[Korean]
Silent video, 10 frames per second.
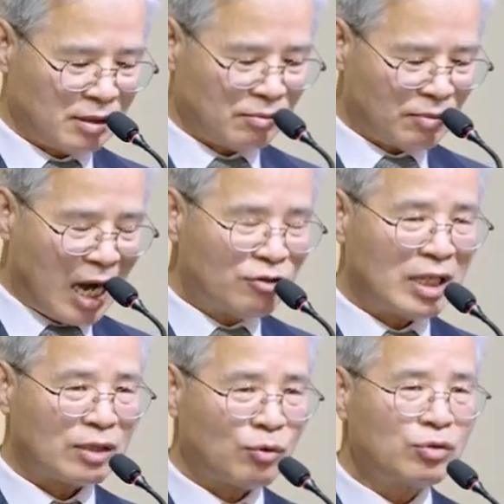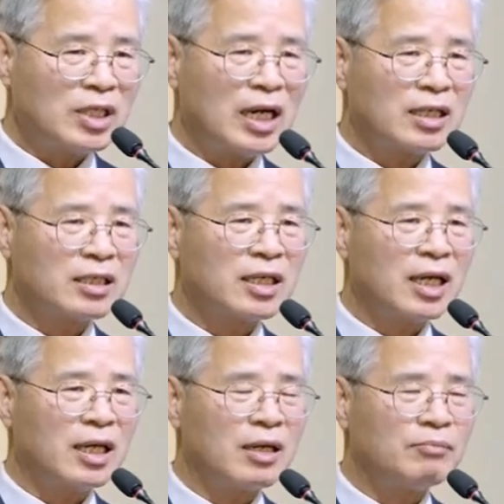마귀가 독사가
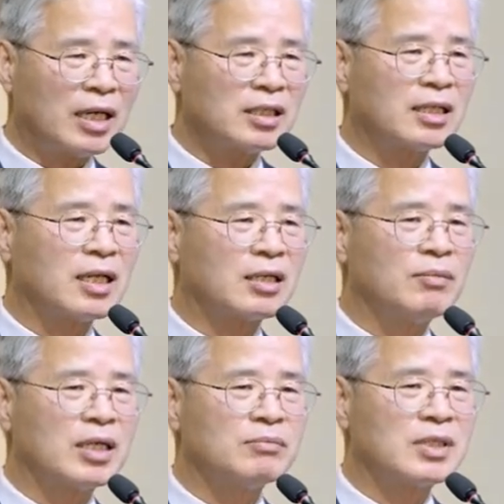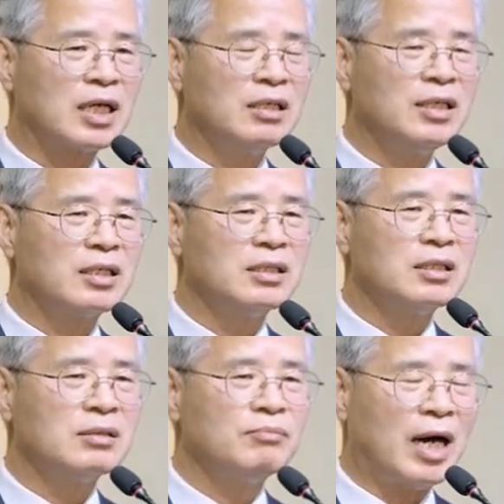그렇게 말을 한다 그 말입니다. 그런데
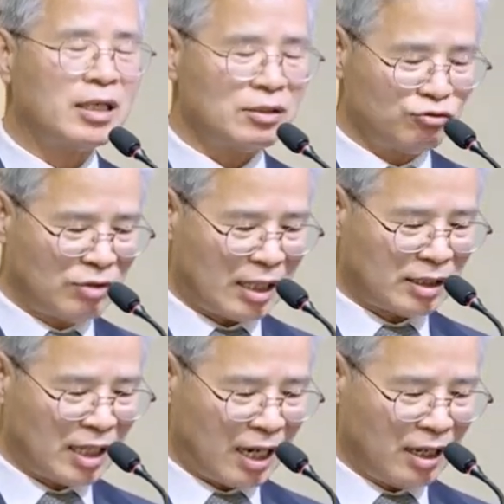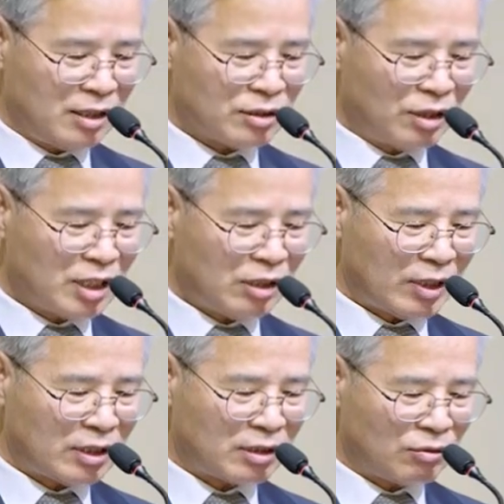그런 말을 누가 하느냐?
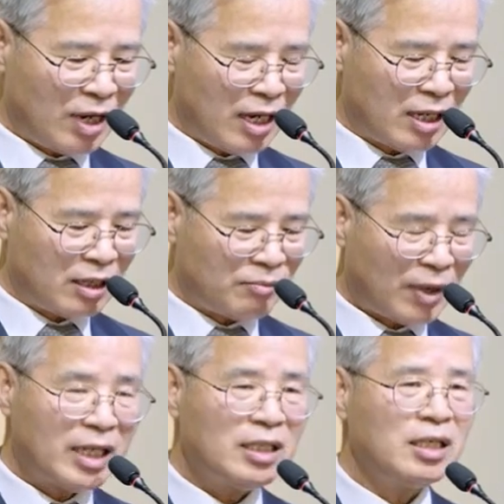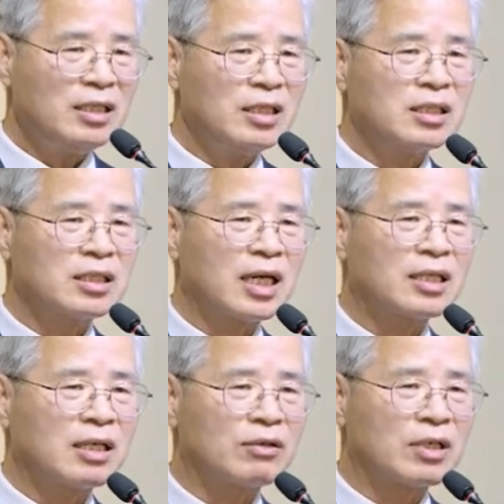서기관들과 바리새인들이 그렇게
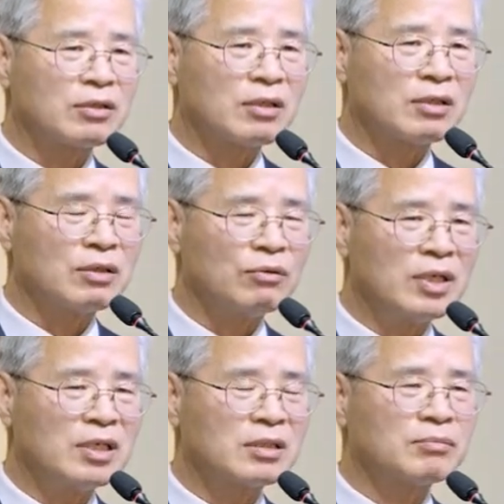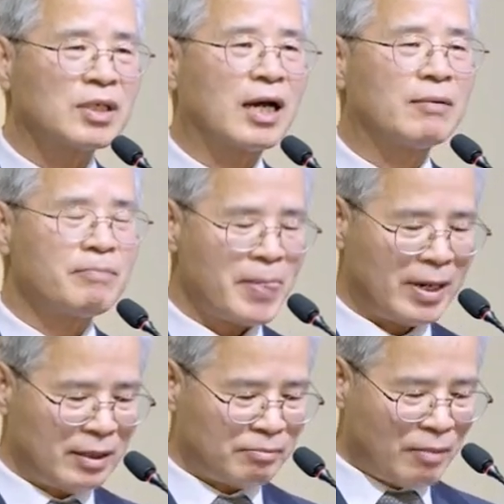한다고 그랬어요. 왜 그렇습니까?
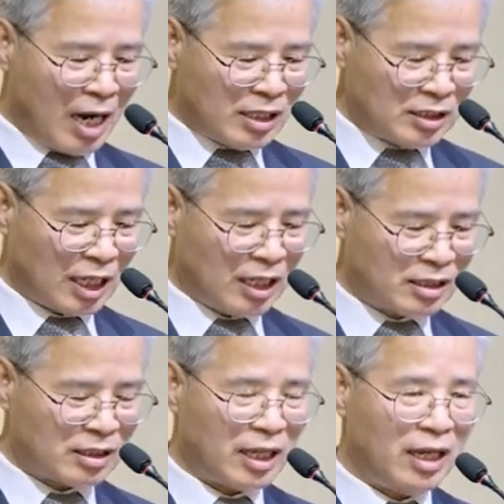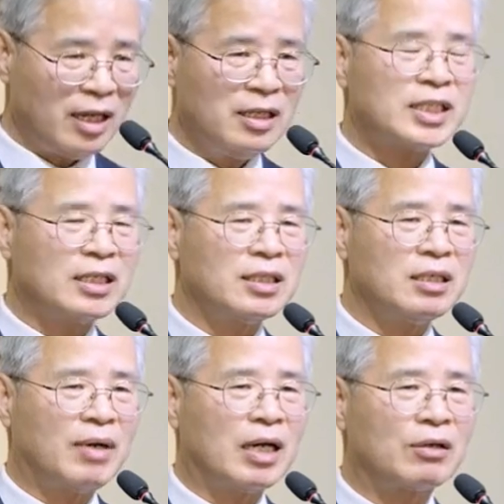말은 잘하는데
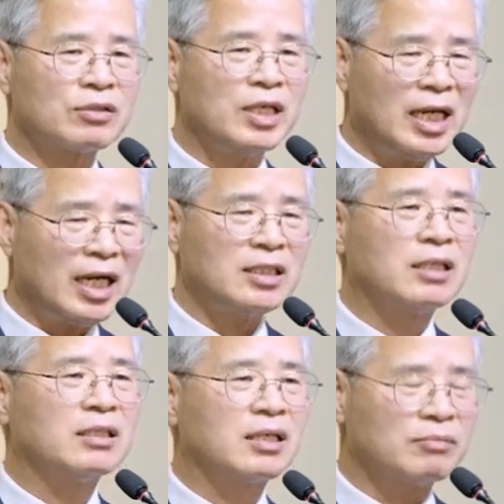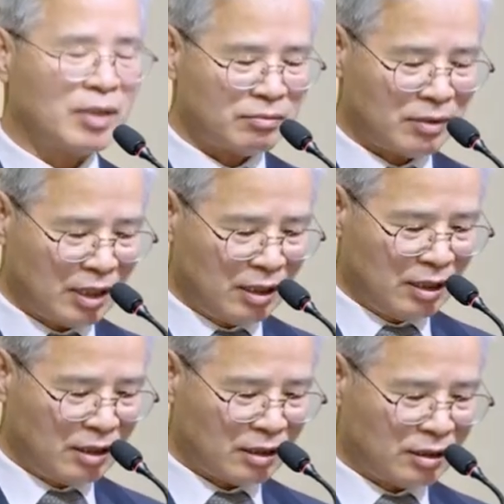자기들이 말한 것을 행하지 않는다 그 말입니다.
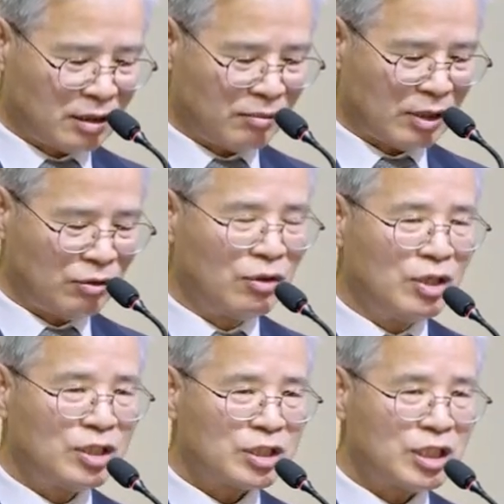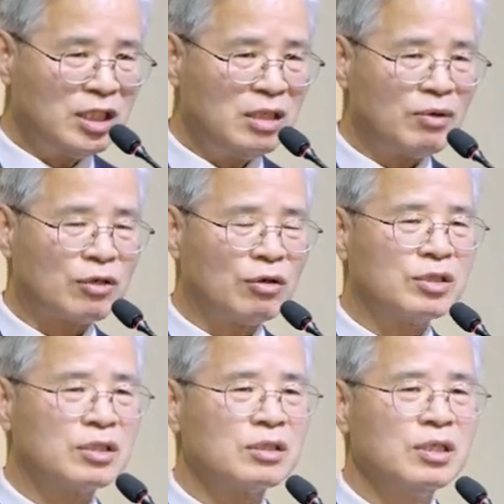그것이 바로 진리와
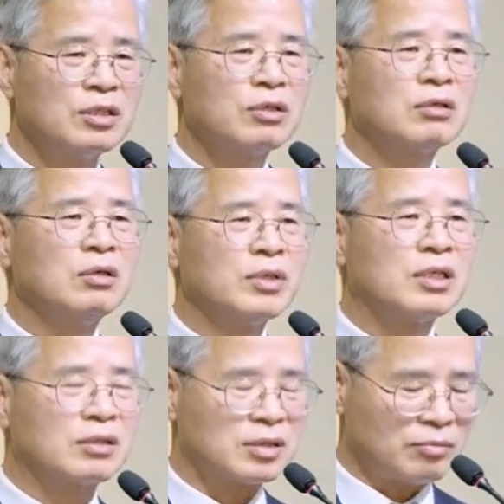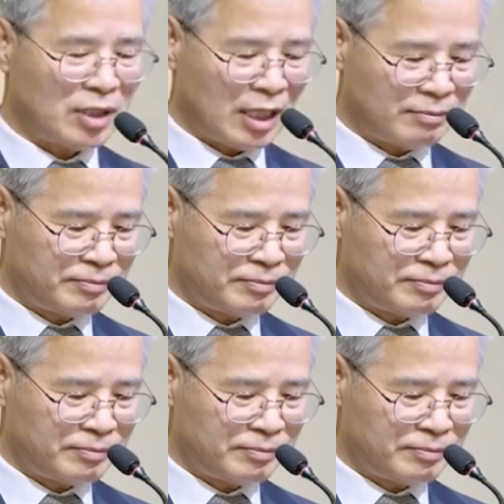거짓을 섞어버리는 것입니다.